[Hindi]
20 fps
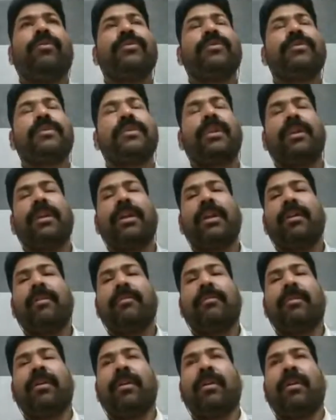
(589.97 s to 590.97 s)
उसने
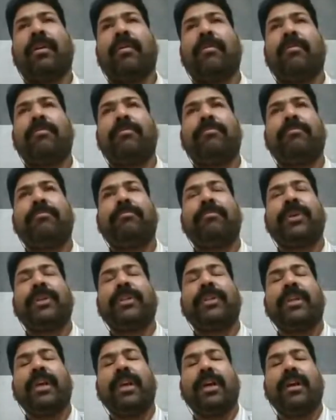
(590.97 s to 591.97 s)

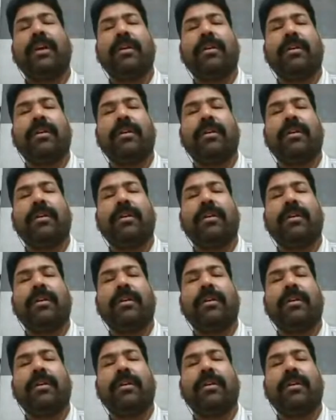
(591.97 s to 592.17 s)
प्रत्येक